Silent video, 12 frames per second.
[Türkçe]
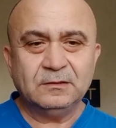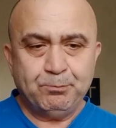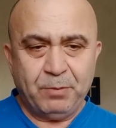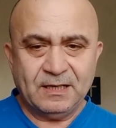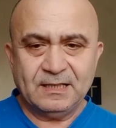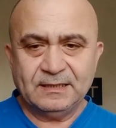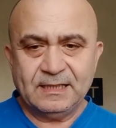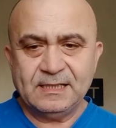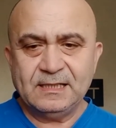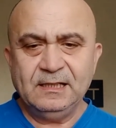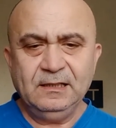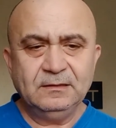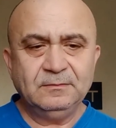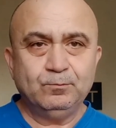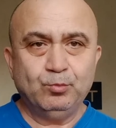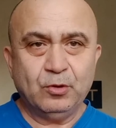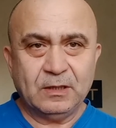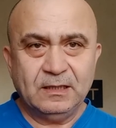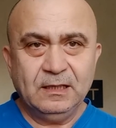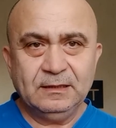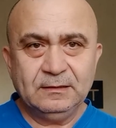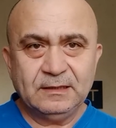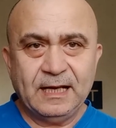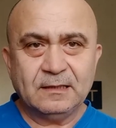Parantezi burada
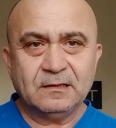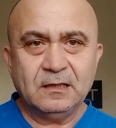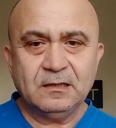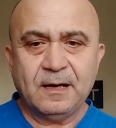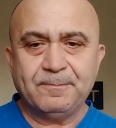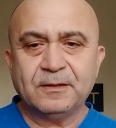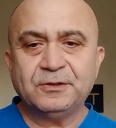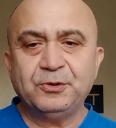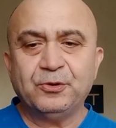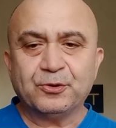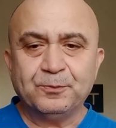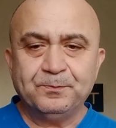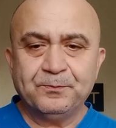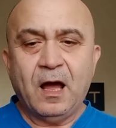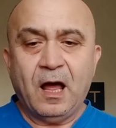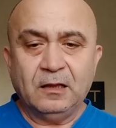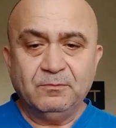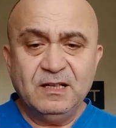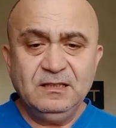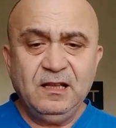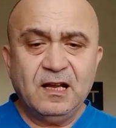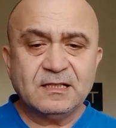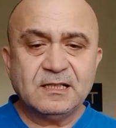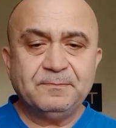tekrar kapatıyorum. Alman
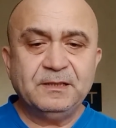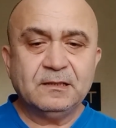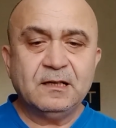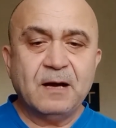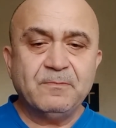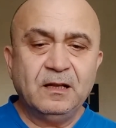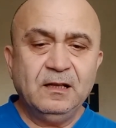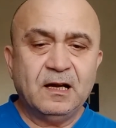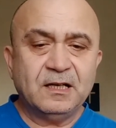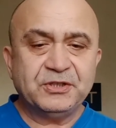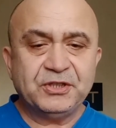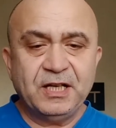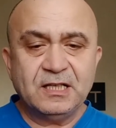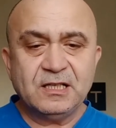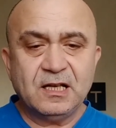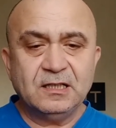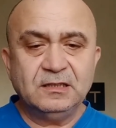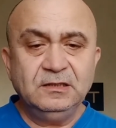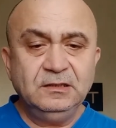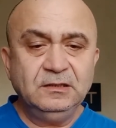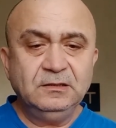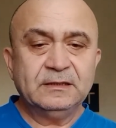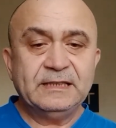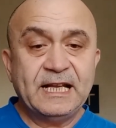tarzı bir gamalı haç yasağını
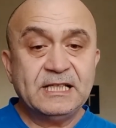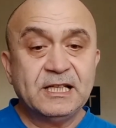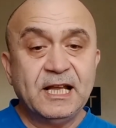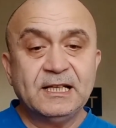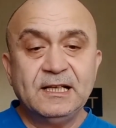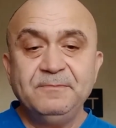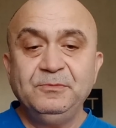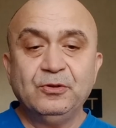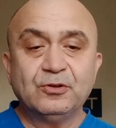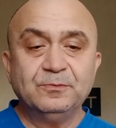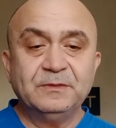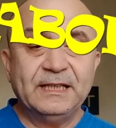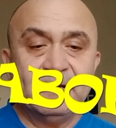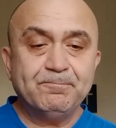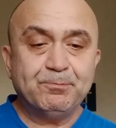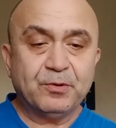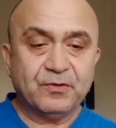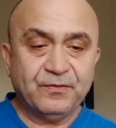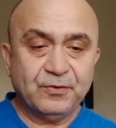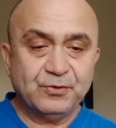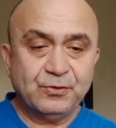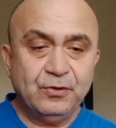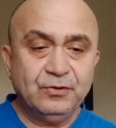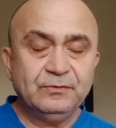desteklemiyorum diyen
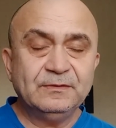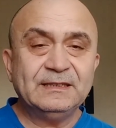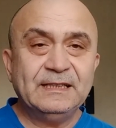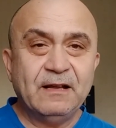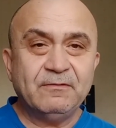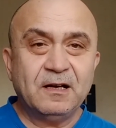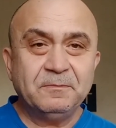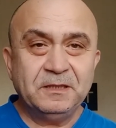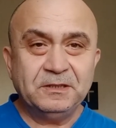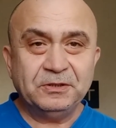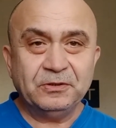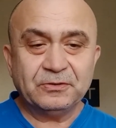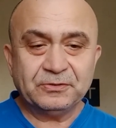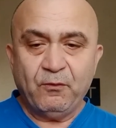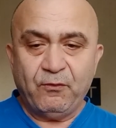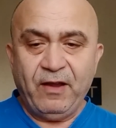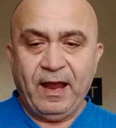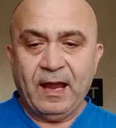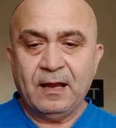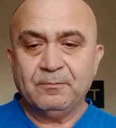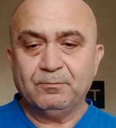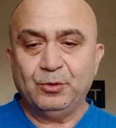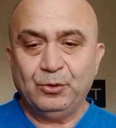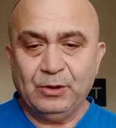profesör devam ediyor. Ve
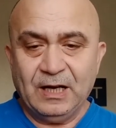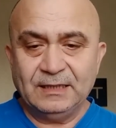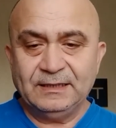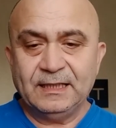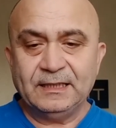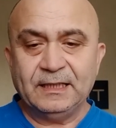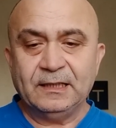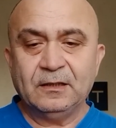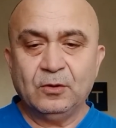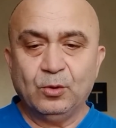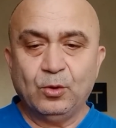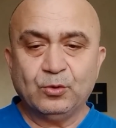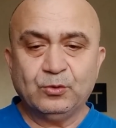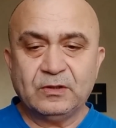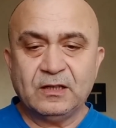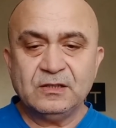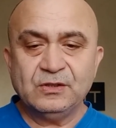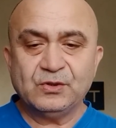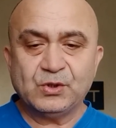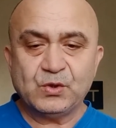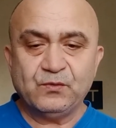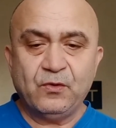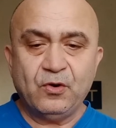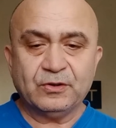büyük annenin Lotta
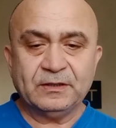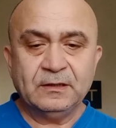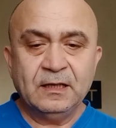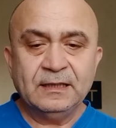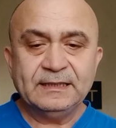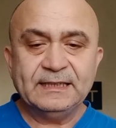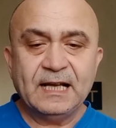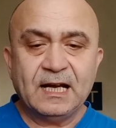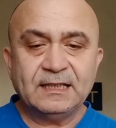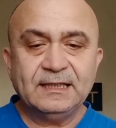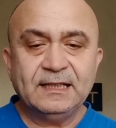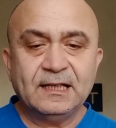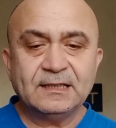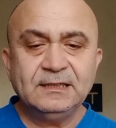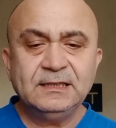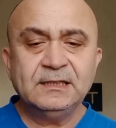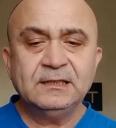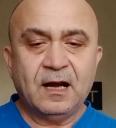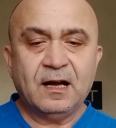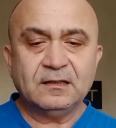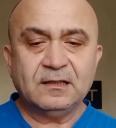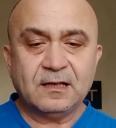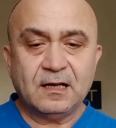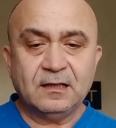Sword yadigarı,
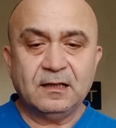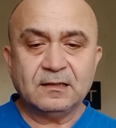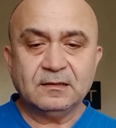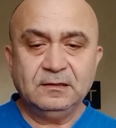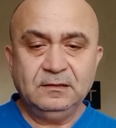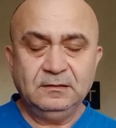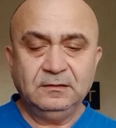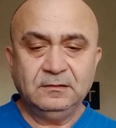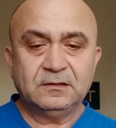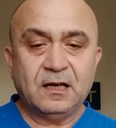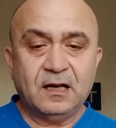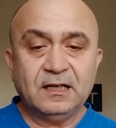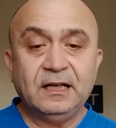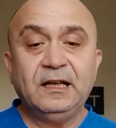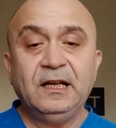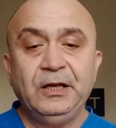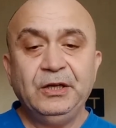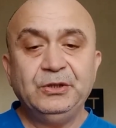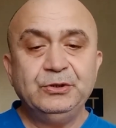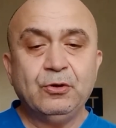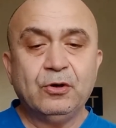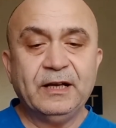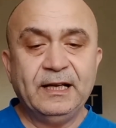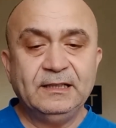hatıraları, tarihi
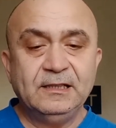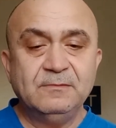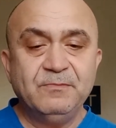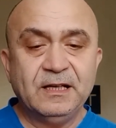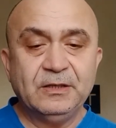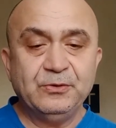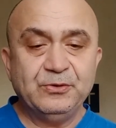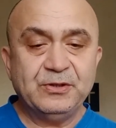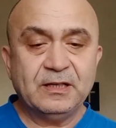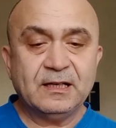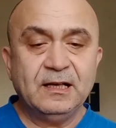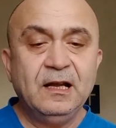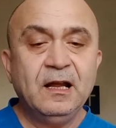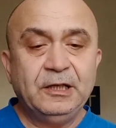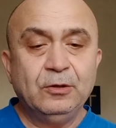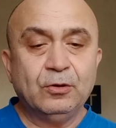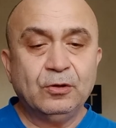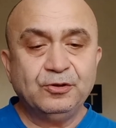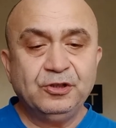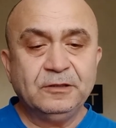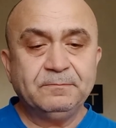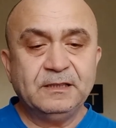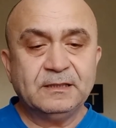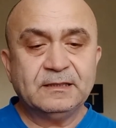yok edilmek üzere
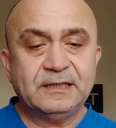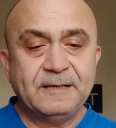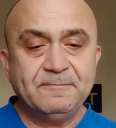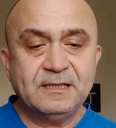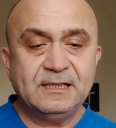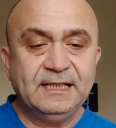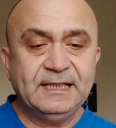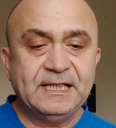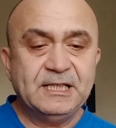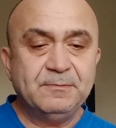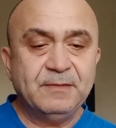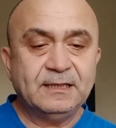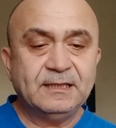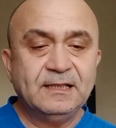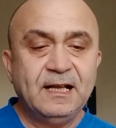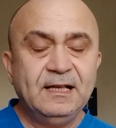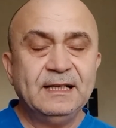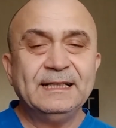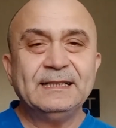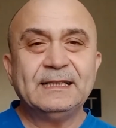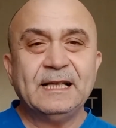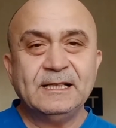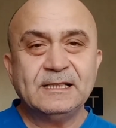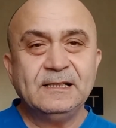ideolojik bir temizlik hizmetine
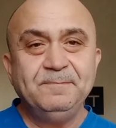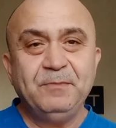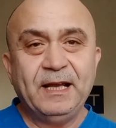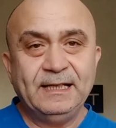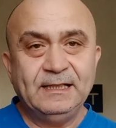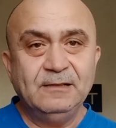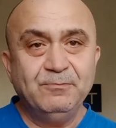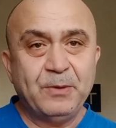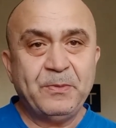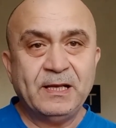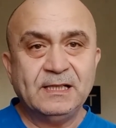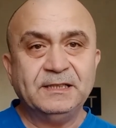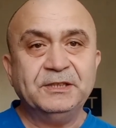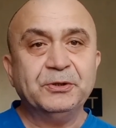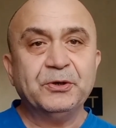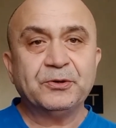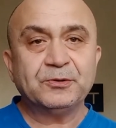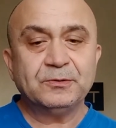teslim edilmemeli diyor.